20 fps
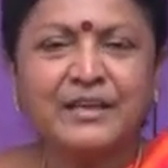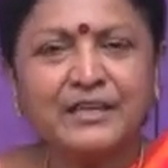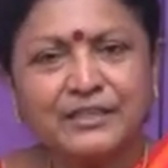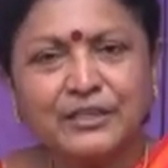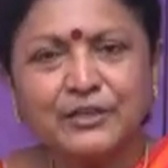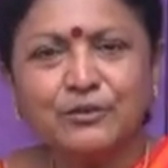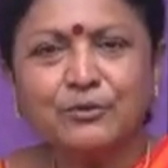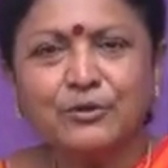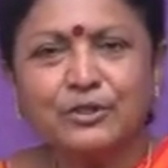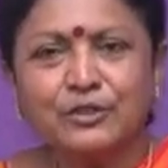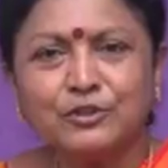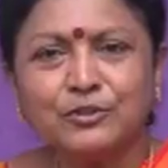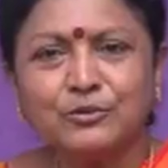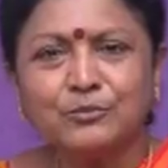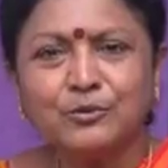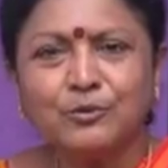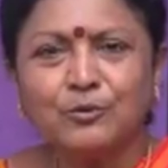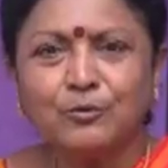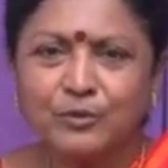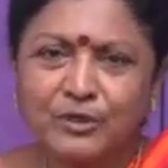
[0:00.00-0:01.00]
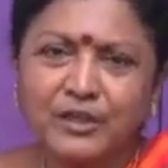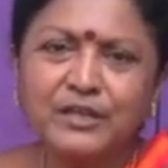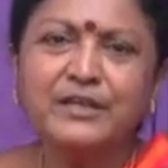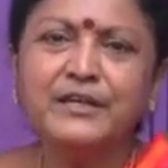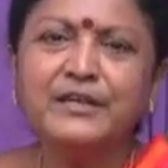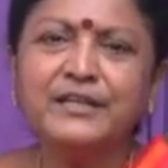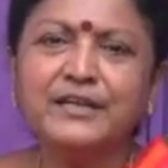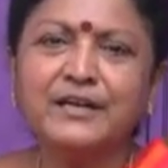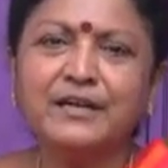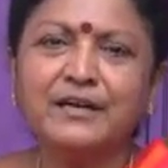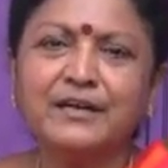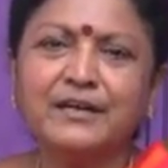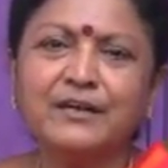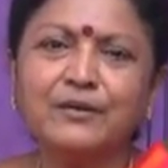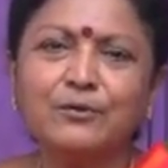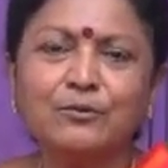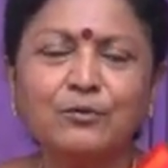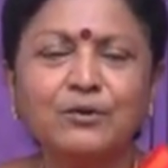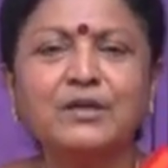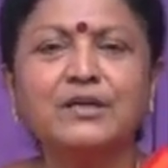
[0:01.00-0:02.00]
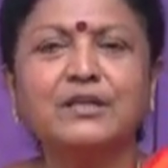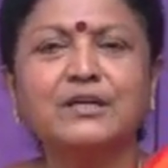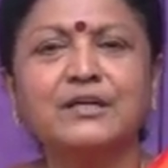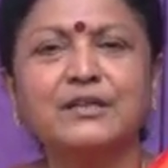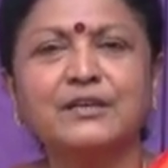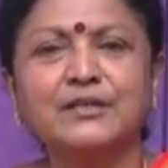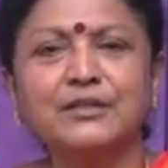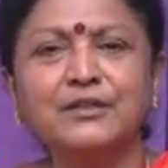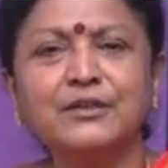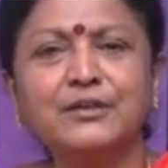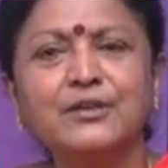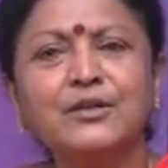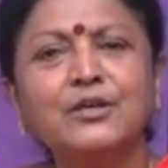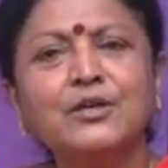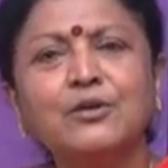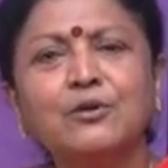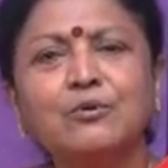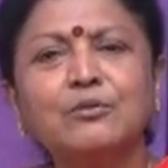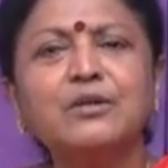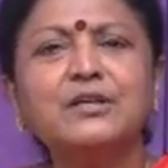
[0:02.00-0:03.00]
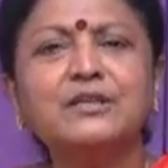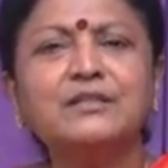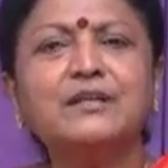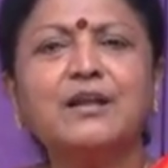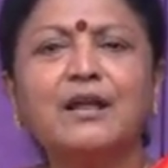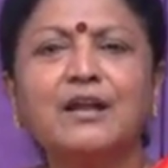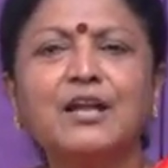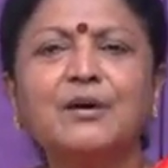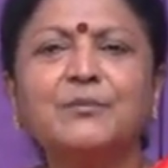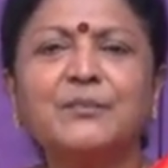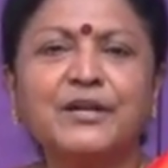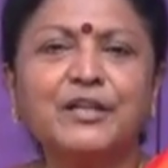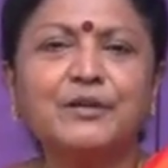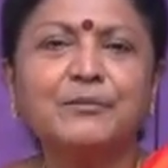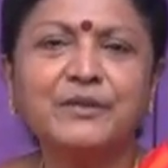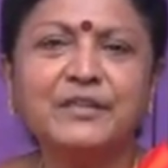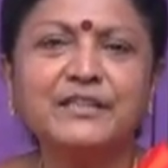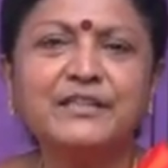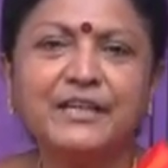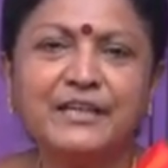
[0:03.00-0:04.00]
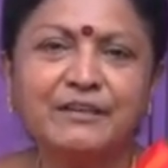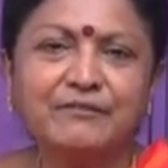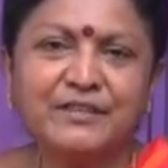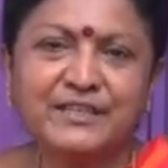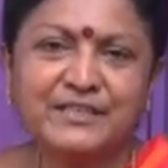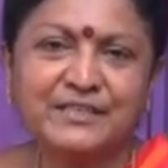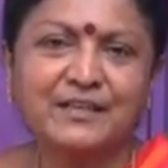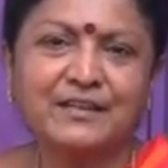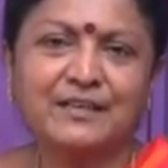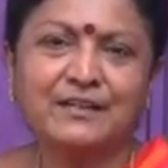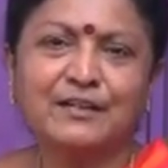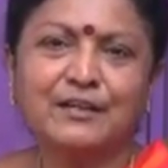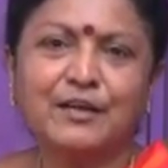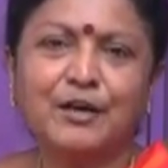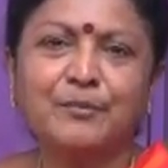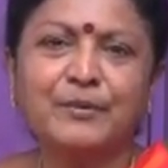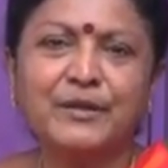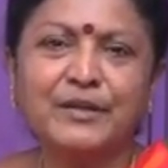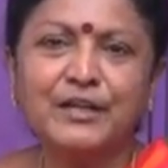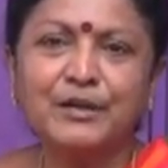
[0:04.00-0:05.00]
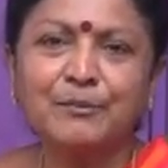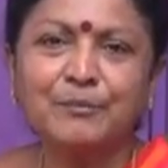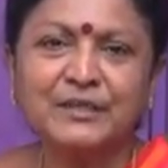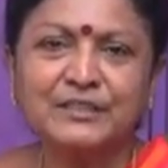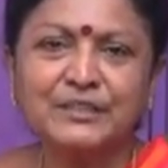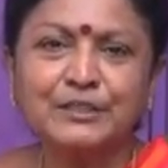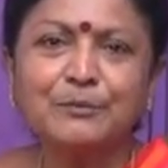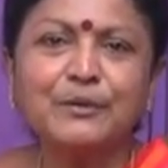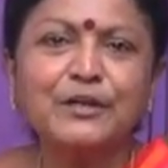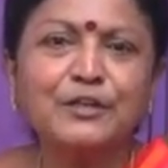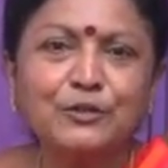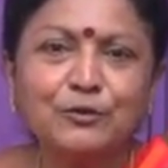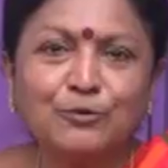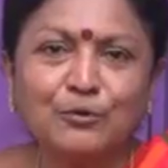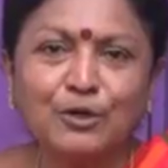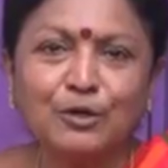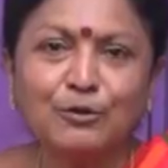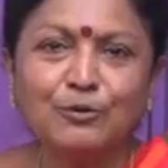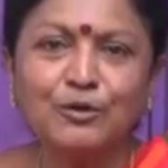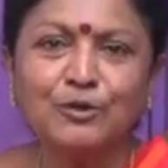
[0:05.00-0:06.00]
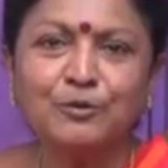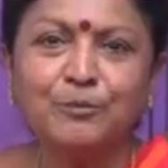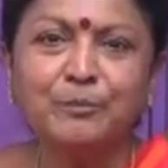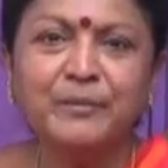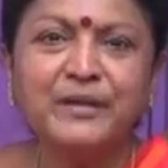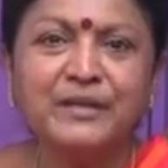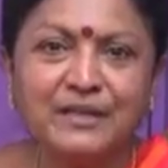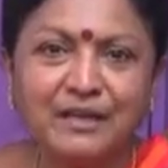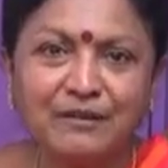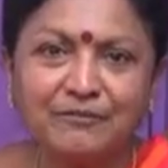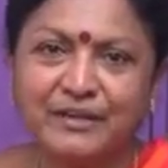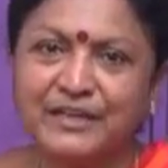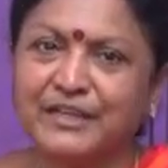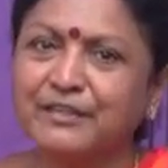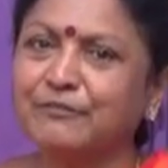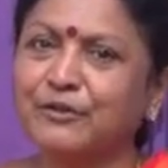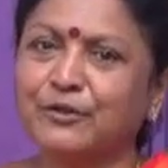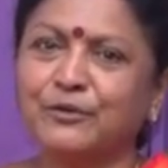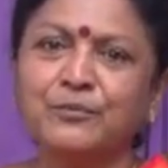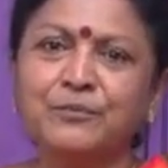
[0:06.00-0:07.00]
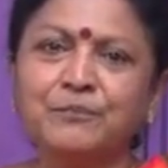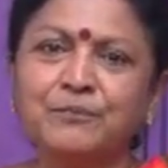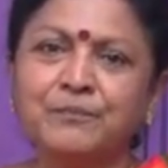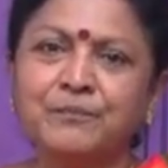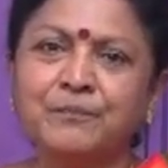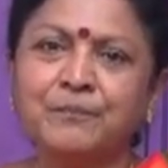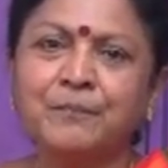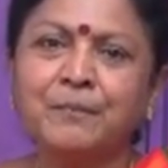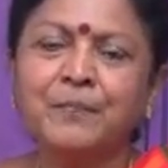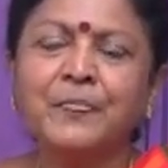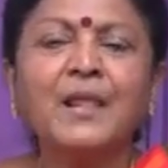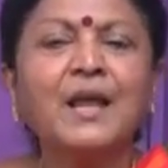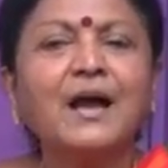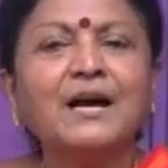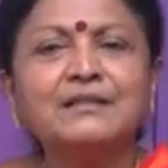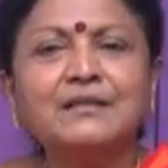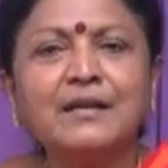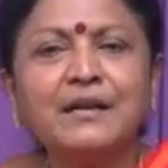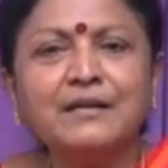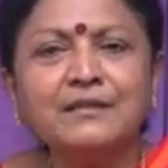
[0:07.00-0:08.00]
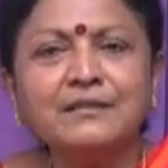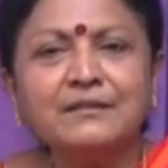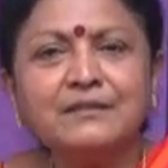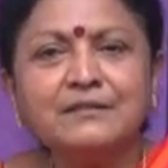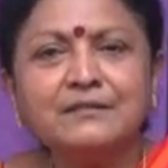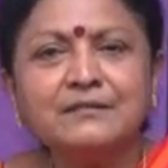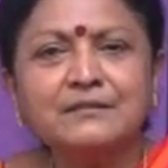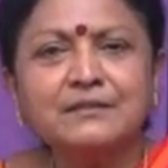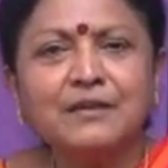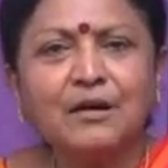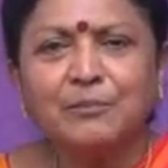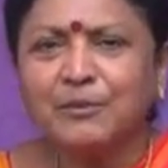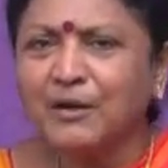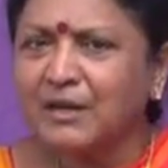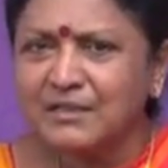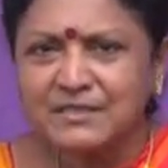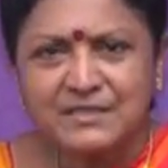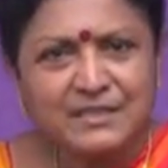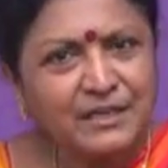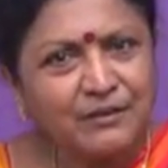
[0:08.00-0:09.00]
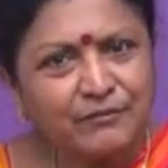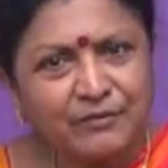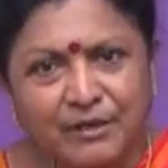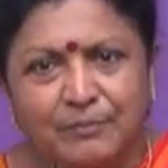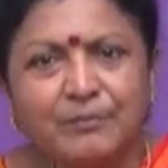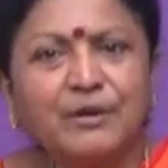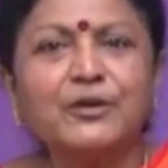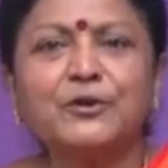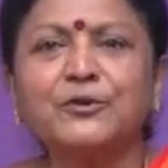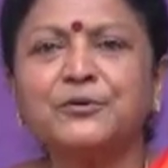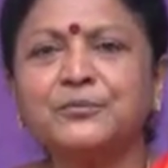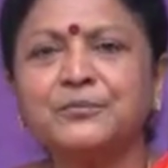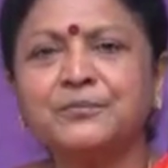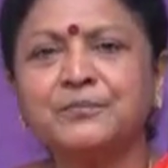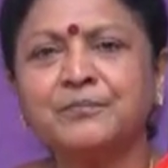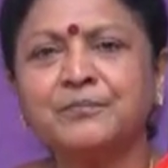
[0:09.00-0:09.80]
எதை குறித்தும் உடனடியாக உங்களுக்குன்னு ஒரு இதனால் நாம் அறியும் நீதி என்னவென்றால் அப்படிங்கிற மாதிரி மனதுக்குள்ளே ஒரு மின்னல் வெட்டி வரும் அதுலேருந்து அப்புறம் அசையவே மாட்டோம்